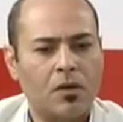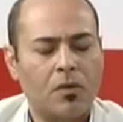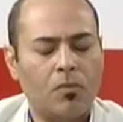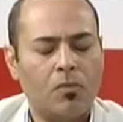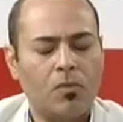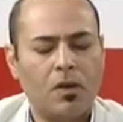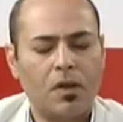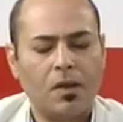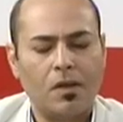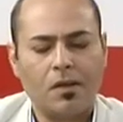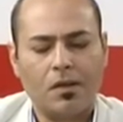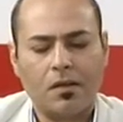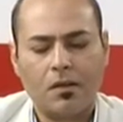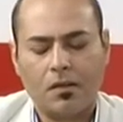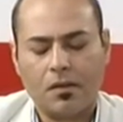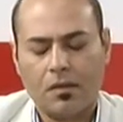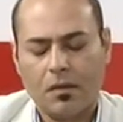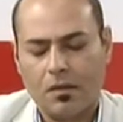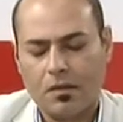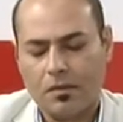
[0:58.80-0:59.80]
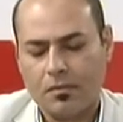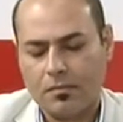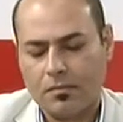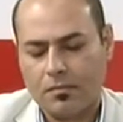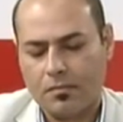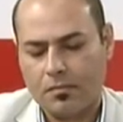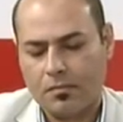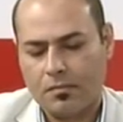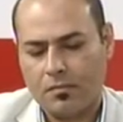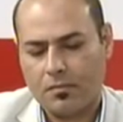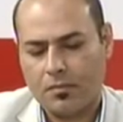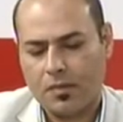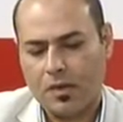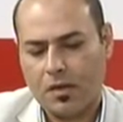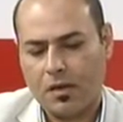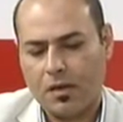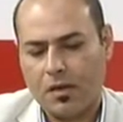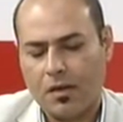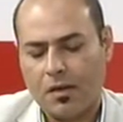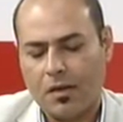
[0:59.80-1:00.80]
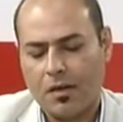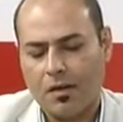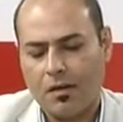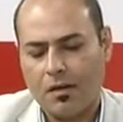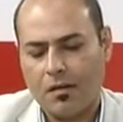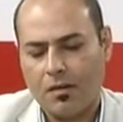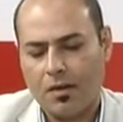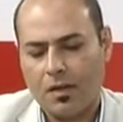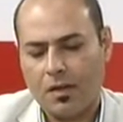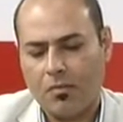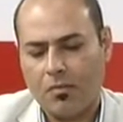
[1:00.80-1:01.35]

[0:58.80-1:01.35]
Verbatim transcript: والله يعني الحقيقة يعني